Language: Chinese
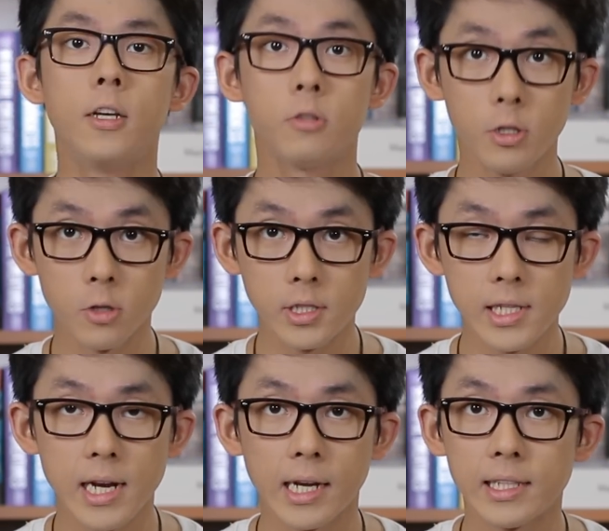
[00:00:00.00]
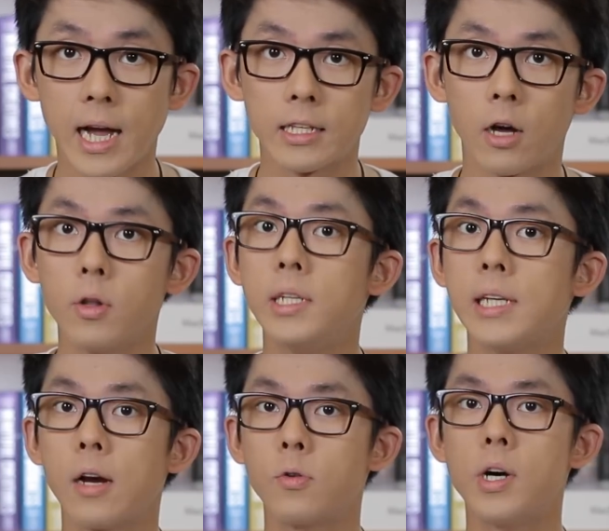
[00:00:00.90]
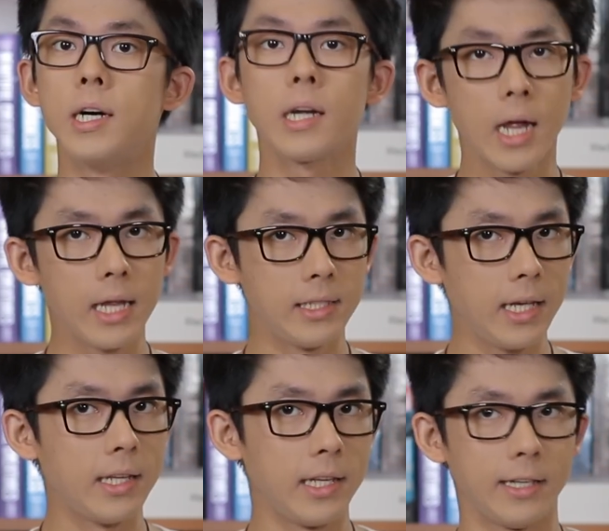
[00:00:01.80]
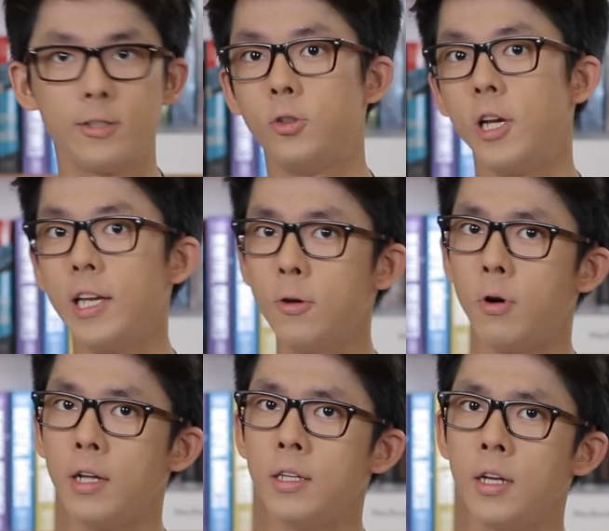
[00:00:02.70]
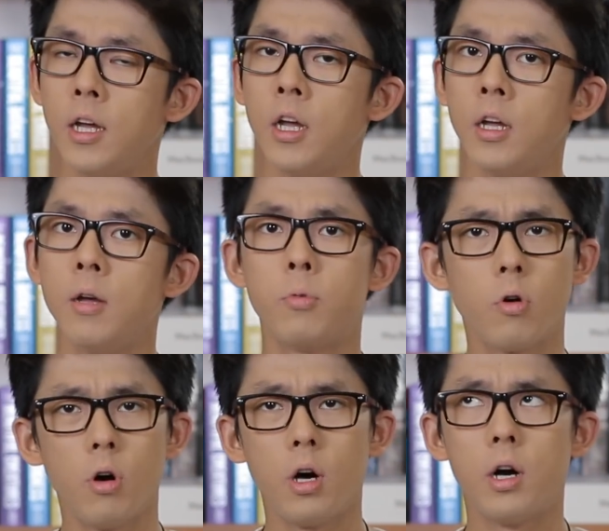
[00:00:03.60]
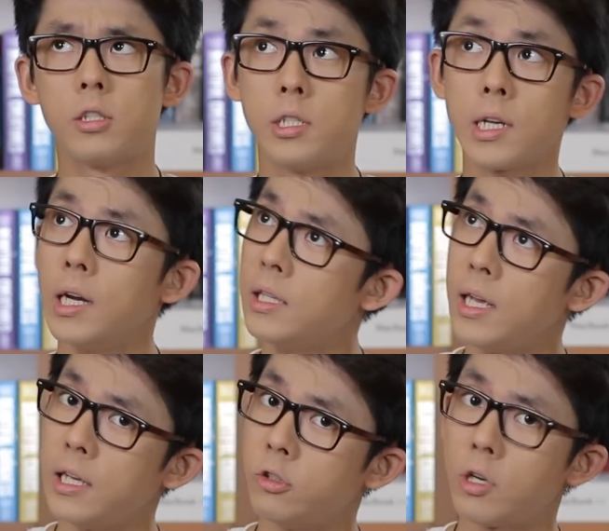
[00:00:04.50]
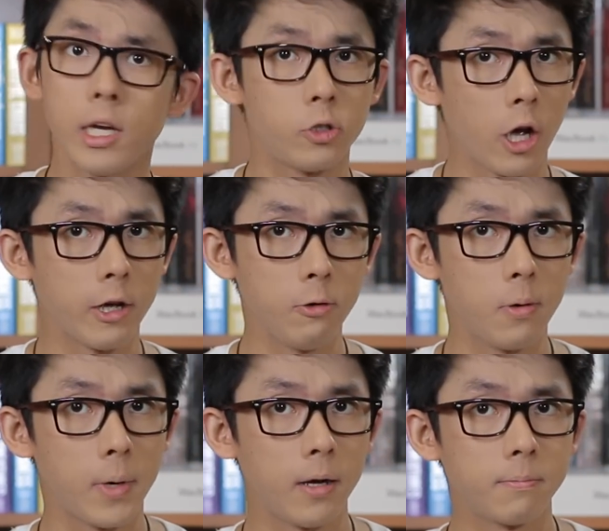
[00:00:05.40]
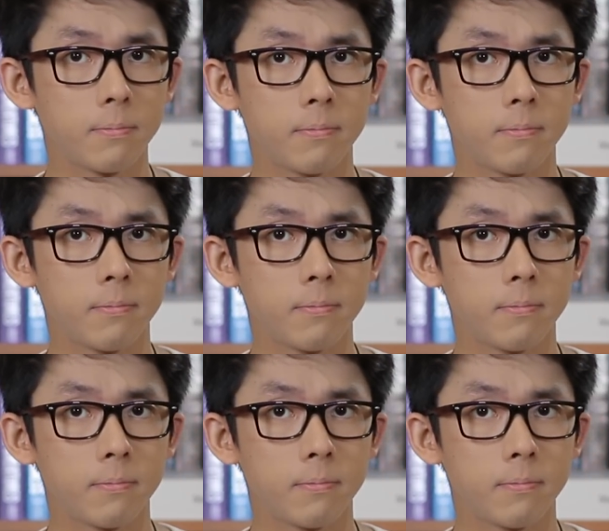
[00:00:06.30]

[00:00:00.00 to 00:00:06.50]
所以说今天来跟大家讨论一下如何看电影学英文。不过，只是看看电影就可以学好英文吗？